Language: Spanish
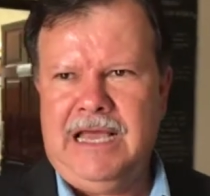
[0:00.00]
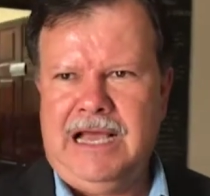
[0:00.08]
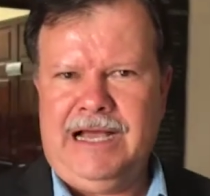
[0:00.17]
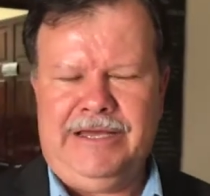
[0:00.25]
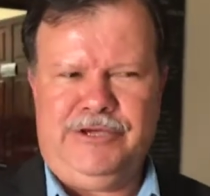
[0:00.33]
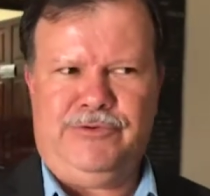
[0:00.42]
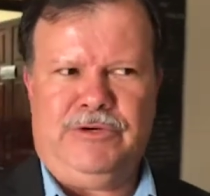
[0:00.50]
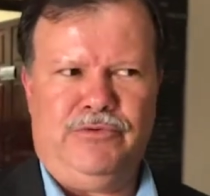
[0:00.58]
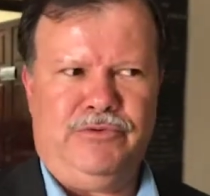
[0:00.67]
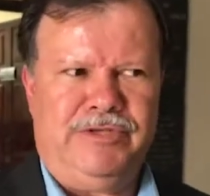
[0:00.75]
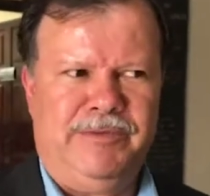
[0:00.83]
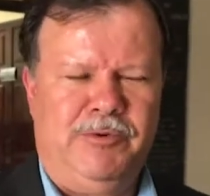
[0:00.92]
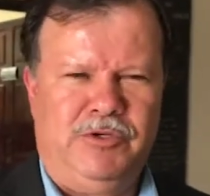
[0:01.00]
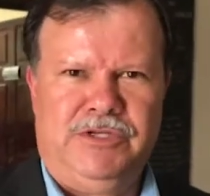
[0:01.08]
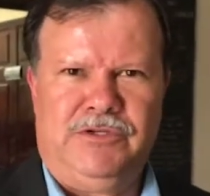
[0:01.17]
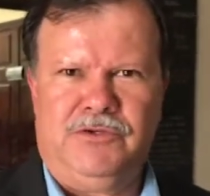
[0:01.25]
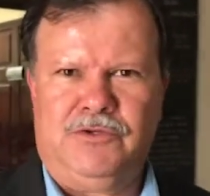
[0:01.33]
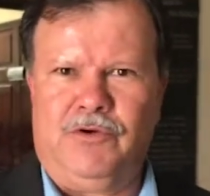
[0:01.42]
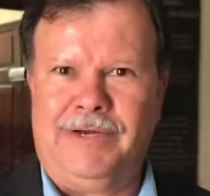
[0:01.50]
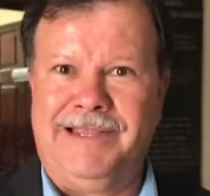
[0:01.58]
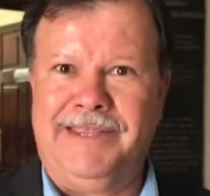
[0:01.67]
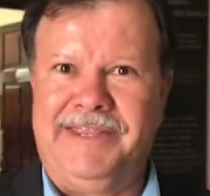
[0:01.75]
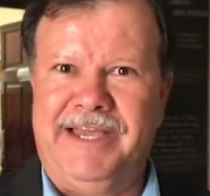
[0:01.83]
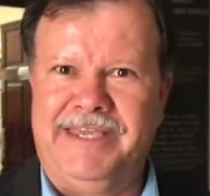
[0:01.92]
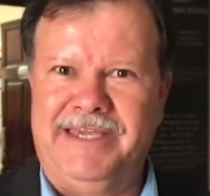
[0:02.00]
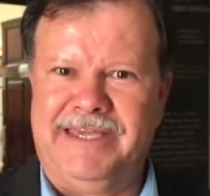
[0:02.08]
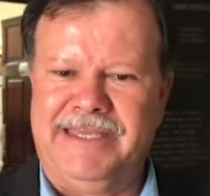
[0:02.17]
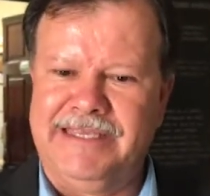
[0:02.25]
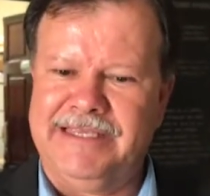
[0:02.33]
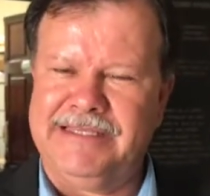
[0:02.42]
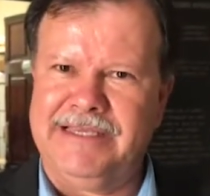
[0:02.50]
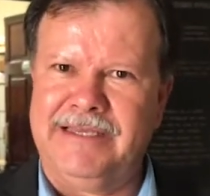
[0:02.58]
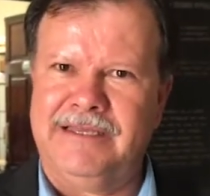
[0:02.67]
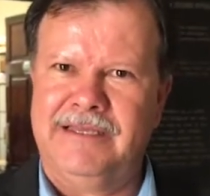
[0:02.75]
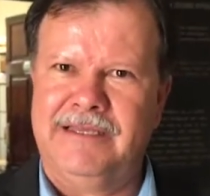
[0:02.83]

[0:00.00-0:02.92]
han hecho algunos depósitos con el detalle que dice